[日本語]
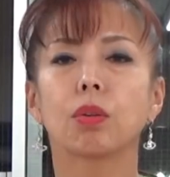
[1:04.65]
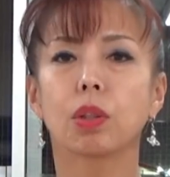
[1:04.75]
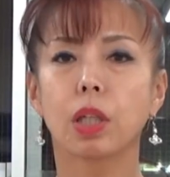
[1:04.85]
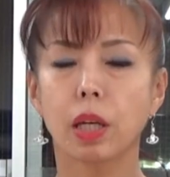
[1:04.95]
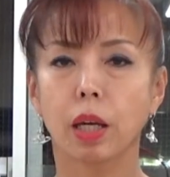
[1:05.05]
ろ
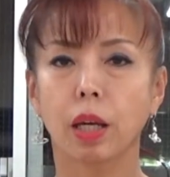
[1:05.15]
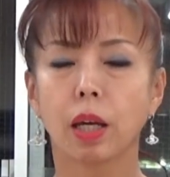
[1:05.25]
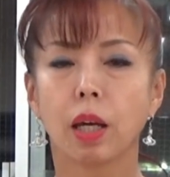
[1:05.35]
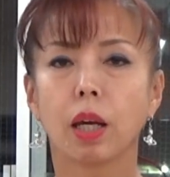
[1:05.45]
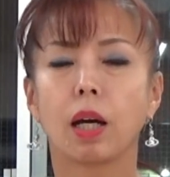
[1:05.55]
で
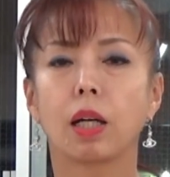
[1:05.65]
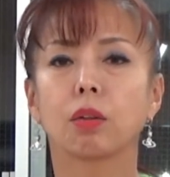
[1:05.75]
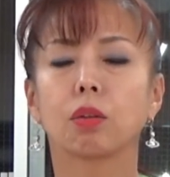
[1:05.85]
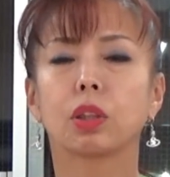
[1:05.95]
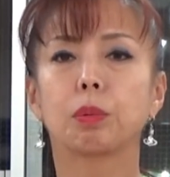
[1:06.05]
あ
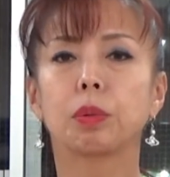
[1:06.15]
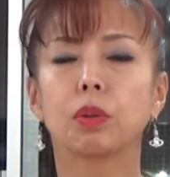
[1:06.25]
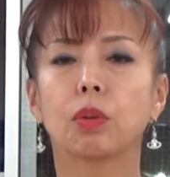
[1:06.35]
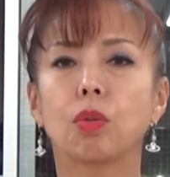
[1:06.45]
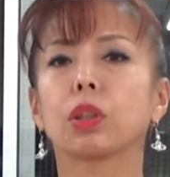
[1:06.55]
の自
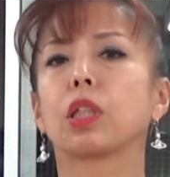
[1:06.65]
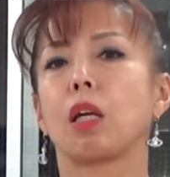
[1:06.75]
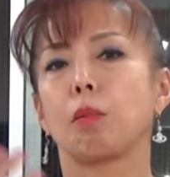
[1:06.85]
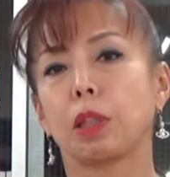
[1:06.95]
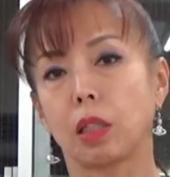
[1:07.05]
分の個
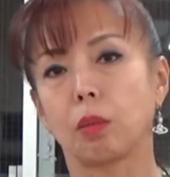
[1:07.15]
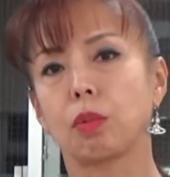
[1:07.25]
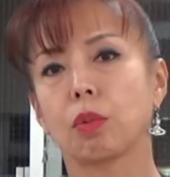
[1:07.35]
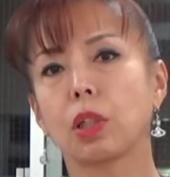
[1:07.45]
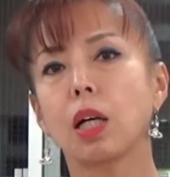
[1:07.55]
性みたいな
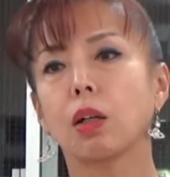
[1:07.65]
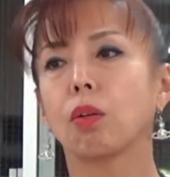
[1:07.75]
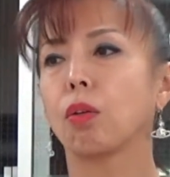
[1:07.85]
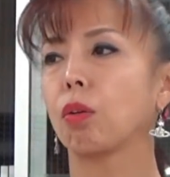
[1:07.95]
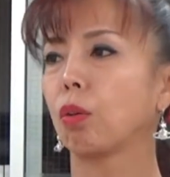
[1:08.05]
ものが
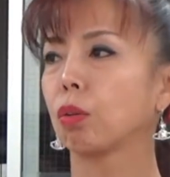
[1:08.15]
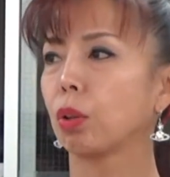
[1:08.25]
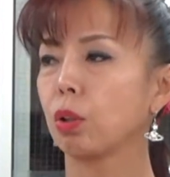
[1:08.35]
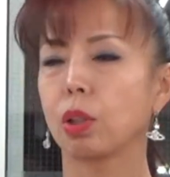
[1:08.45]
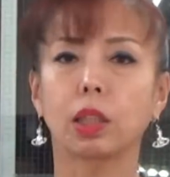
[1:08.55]
こう
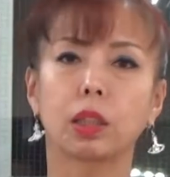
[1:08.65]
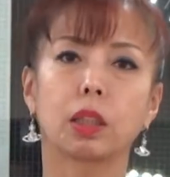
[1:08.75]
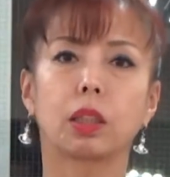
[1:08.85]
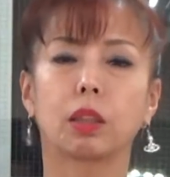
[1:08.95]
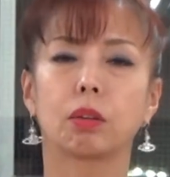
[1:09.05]
踊りの中で
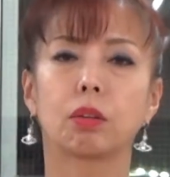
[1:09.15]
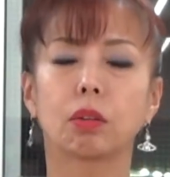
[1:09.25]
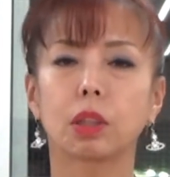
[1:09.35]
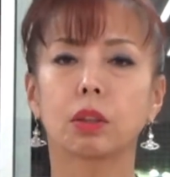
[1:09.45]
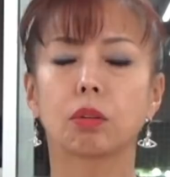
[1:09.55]
出てくるの
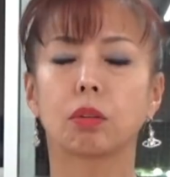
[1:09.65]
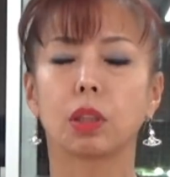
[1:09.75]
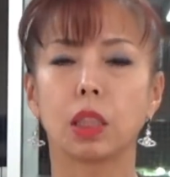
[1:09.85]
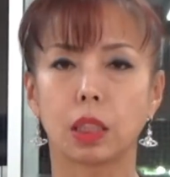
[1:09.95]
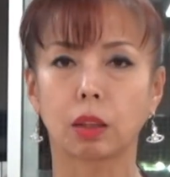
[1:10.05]
がすごく
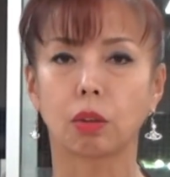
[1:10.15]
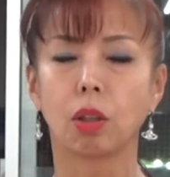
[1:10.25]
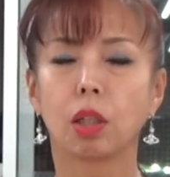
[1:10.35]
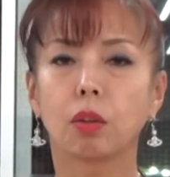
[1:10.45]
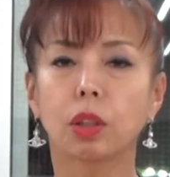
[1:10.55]
いいなと
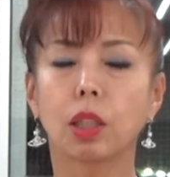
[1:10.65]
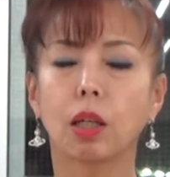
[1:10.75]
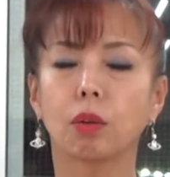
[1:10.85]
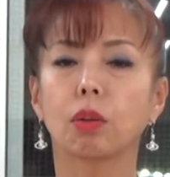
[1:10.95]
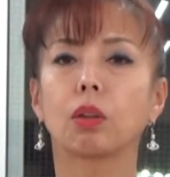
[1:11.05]
でお
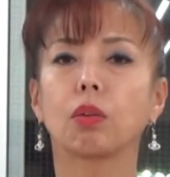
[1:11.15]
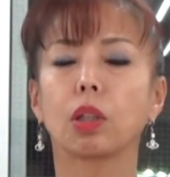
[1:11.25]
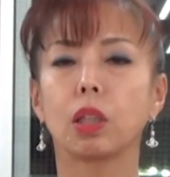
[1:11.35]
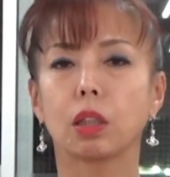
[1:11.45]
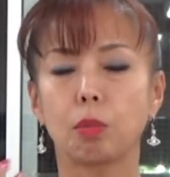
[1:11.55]
互い踊った
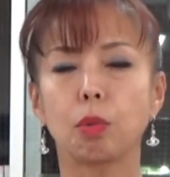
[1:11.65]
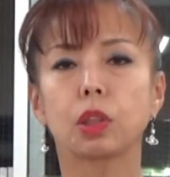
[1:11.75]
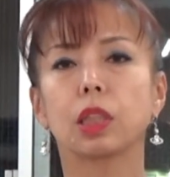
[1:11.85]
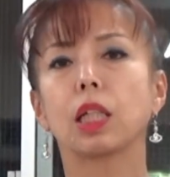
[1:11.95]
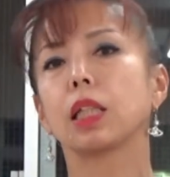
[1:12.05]
時に気持
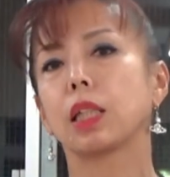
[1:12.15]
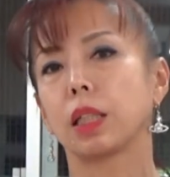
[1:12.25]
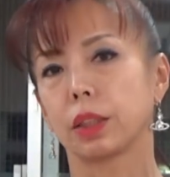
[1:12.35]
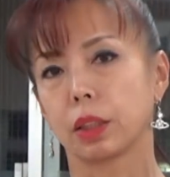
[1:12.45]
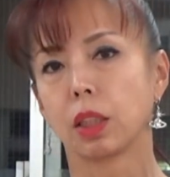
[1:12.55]
ちがいい
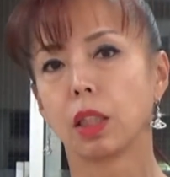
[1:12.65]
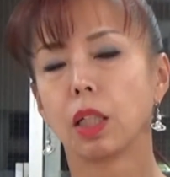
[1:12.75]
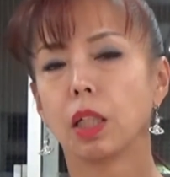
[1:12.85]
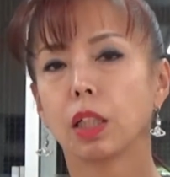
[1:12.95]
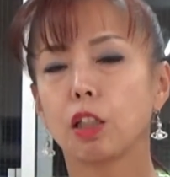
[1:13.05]
ダンス
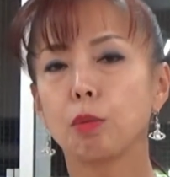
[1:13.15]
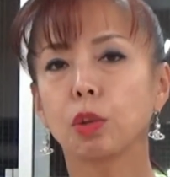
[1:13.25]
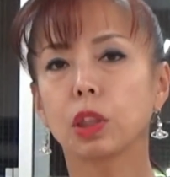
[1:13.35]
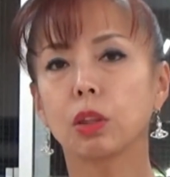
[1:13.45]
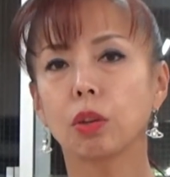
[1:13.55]
気
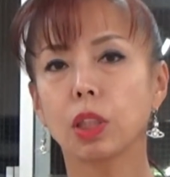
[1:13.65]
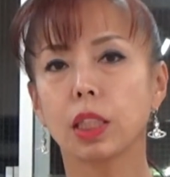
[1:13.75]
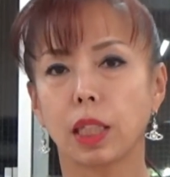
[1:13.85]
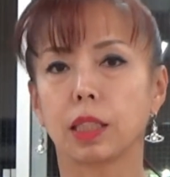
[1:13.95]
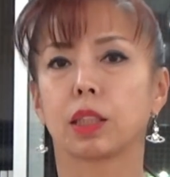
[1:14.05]
持ちの
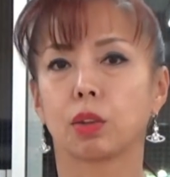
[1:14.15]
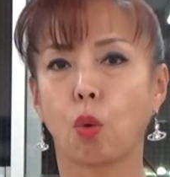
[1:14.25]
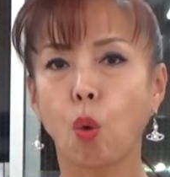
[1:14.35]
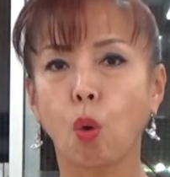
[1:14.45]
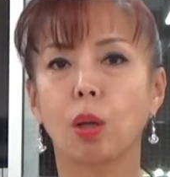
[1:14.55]
いいダンス
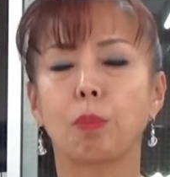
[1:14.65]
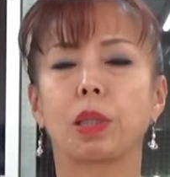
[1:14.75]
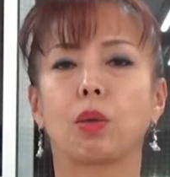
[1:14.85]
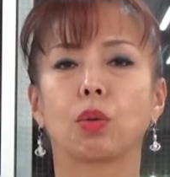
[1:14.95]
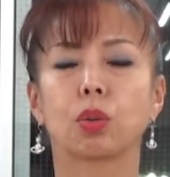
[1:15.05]
をやっ
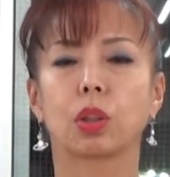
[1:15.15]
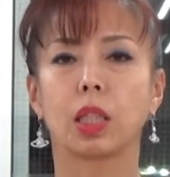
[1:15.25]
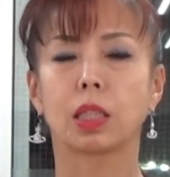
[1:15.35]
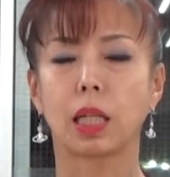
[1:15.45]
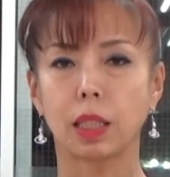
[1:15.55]
ぱり踊って
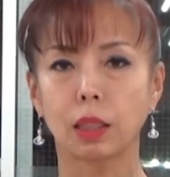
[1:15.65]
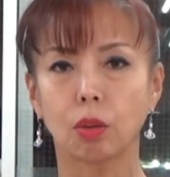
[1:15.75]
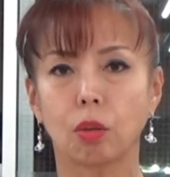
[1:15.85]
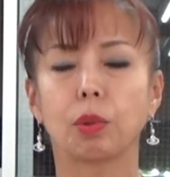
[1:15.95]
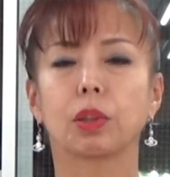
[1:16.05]
いきたいな
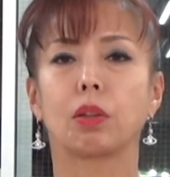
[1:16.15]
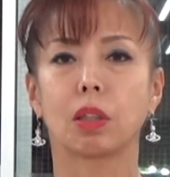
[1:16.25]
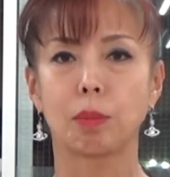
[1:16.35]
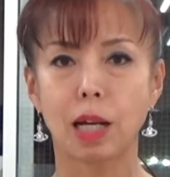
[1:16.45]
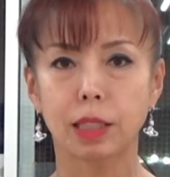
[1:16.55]
と思ってお
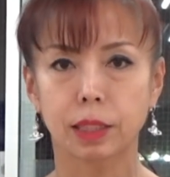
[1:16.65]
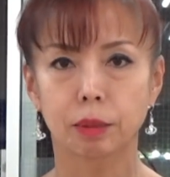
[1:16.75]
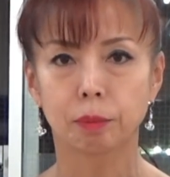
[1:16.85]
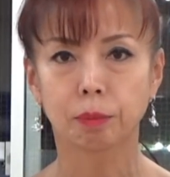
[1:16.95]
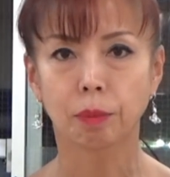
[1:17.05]
ります。